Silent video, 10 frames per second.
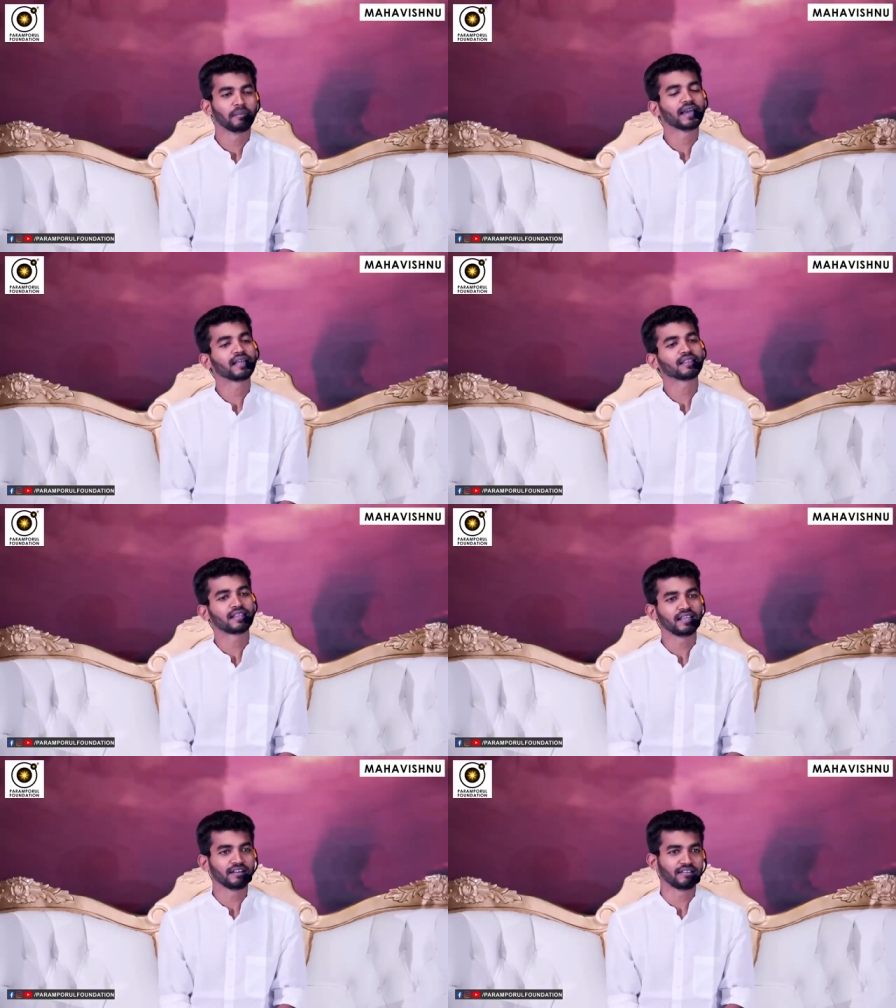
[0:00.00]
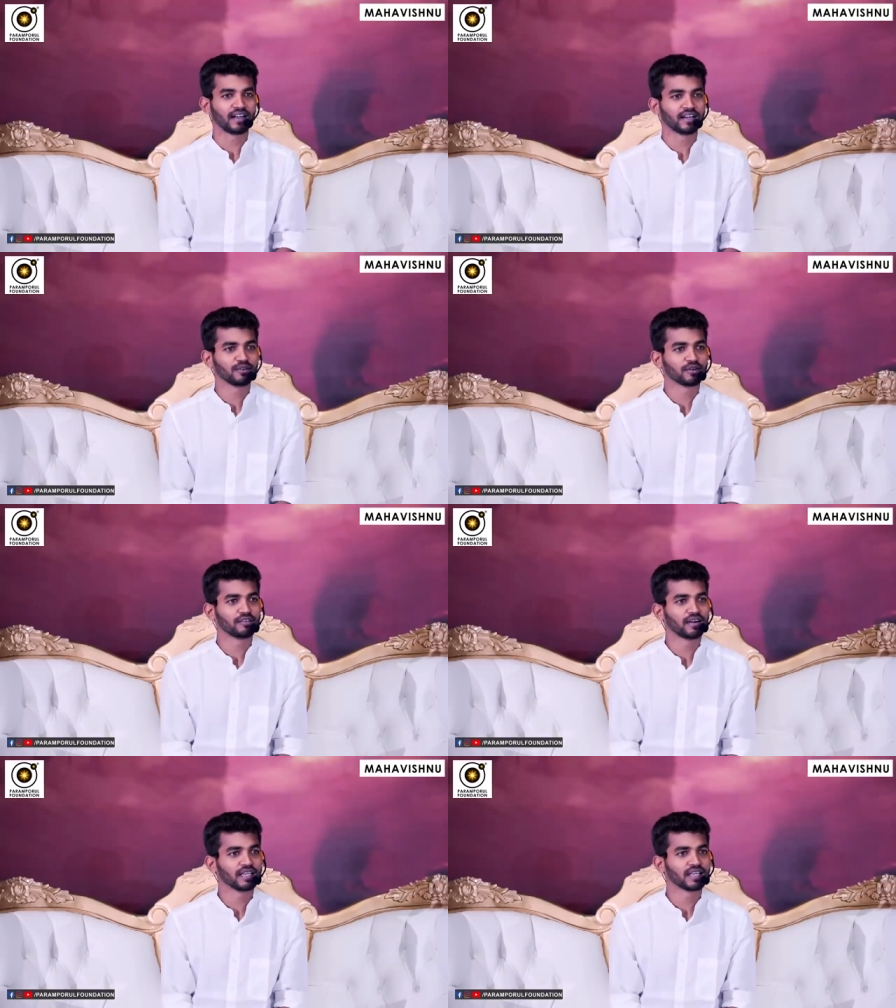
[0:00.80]
பயத்திலேயே வாழ்கிறீங்க
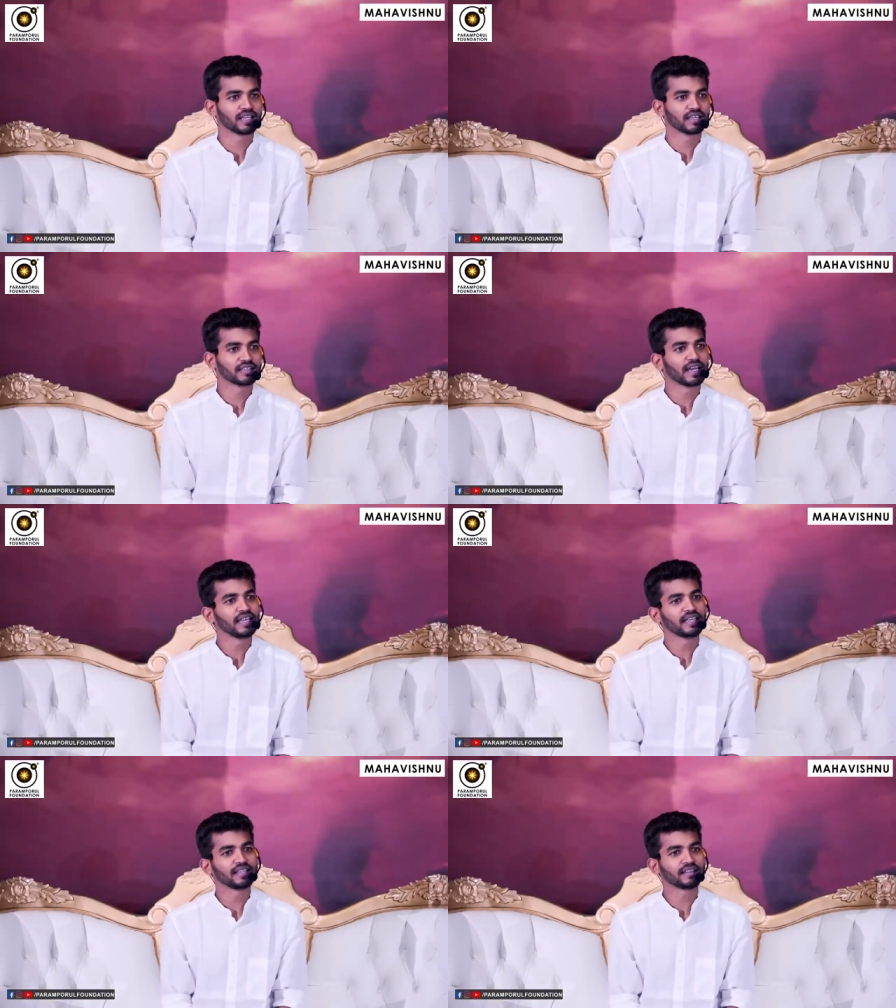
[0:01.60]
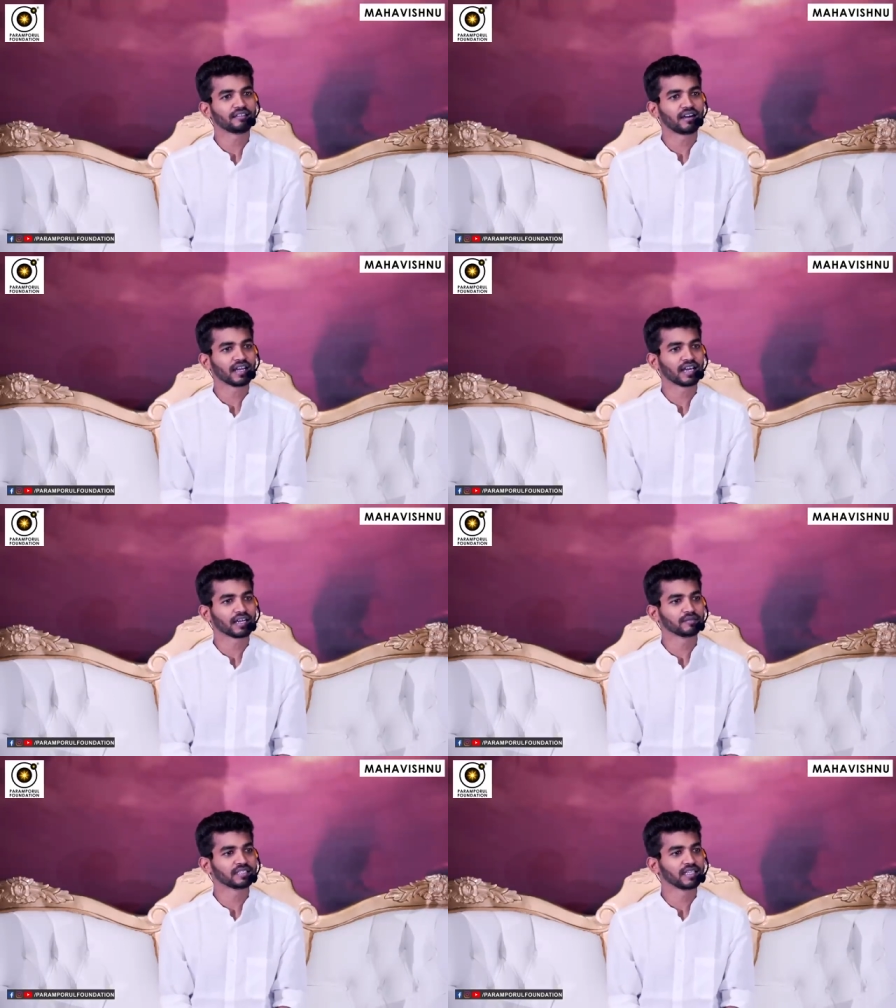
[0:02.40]
உங்கள் வாழ்க்கையில் தைரியத்தில் வாழ
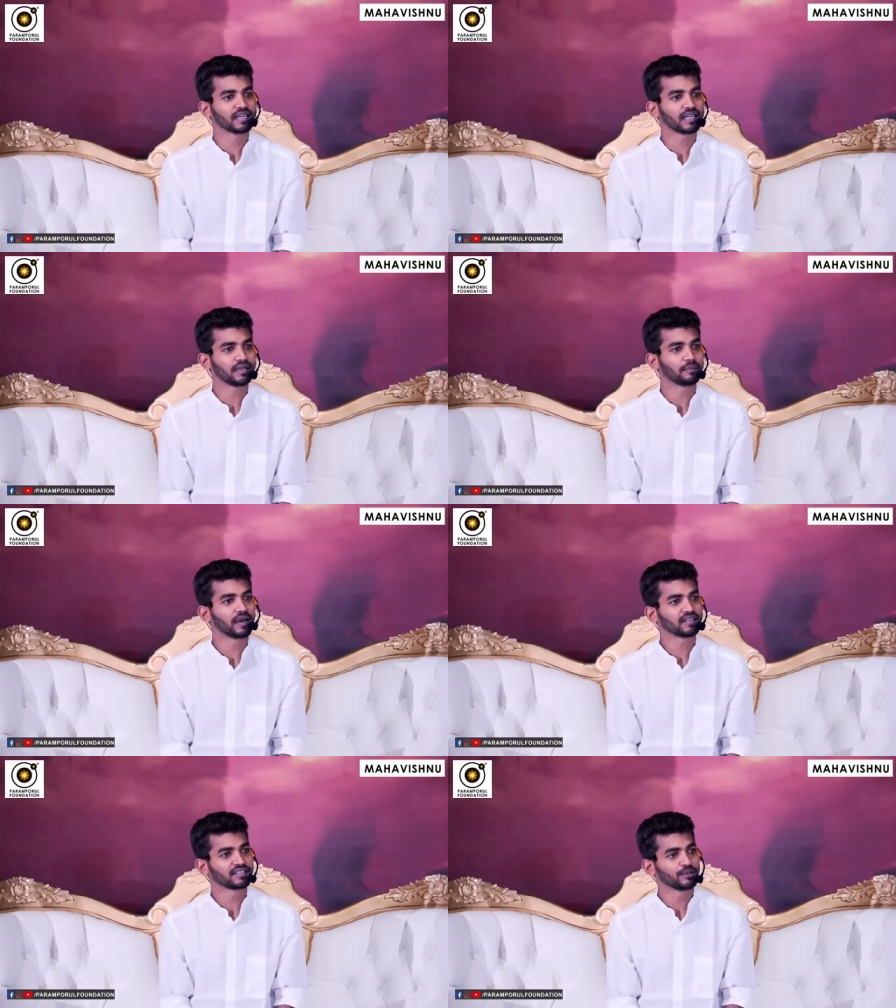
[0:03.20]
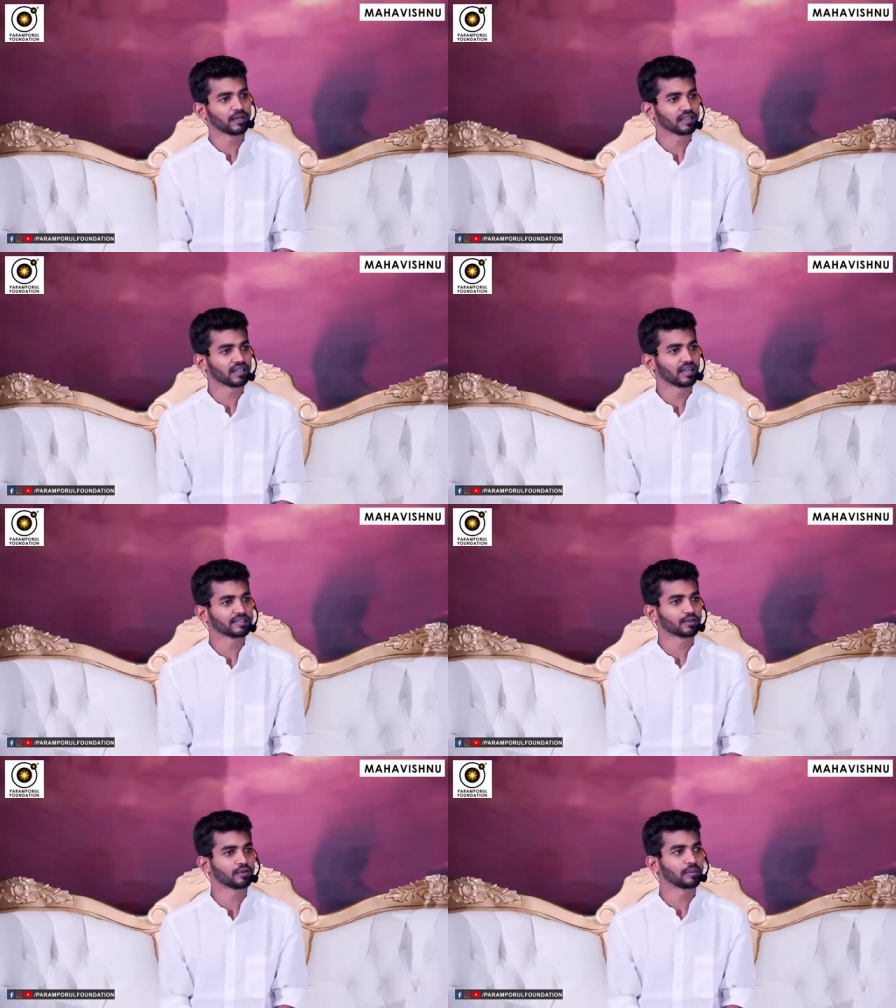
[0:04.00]
ஆரம்பிச்சிங்கன்னா பாசிட்டிவான
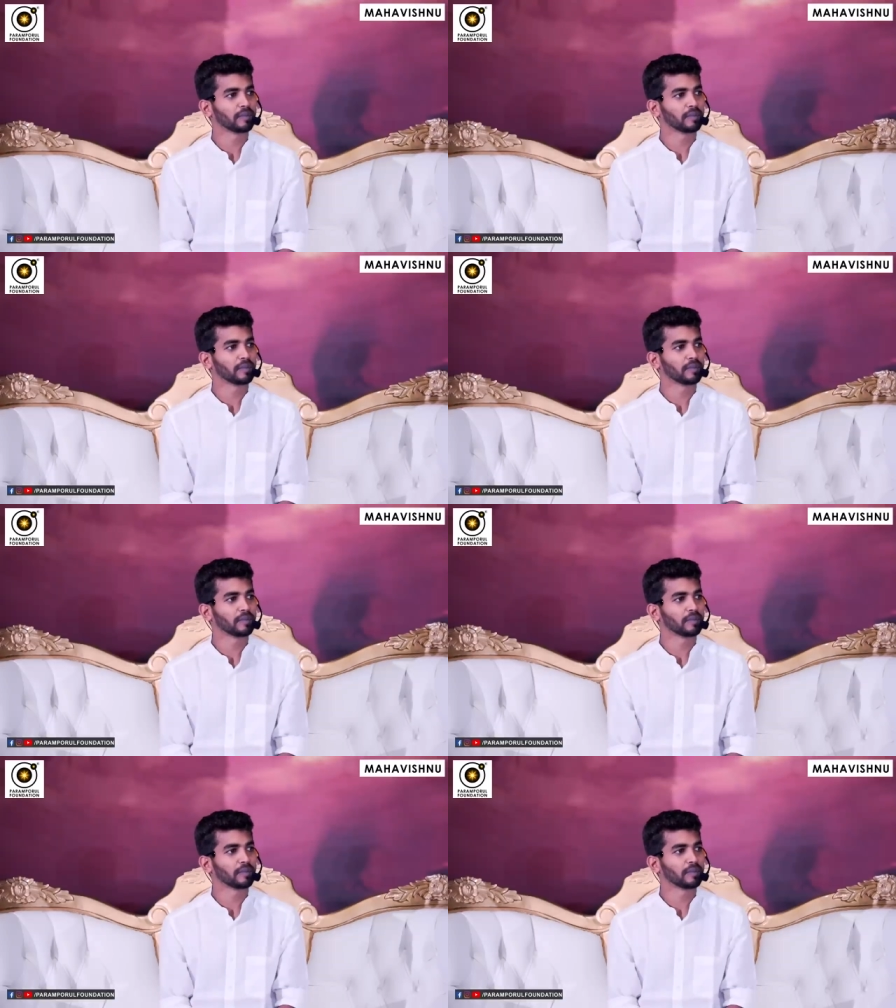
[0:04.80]
தாட்ஸ் வரும்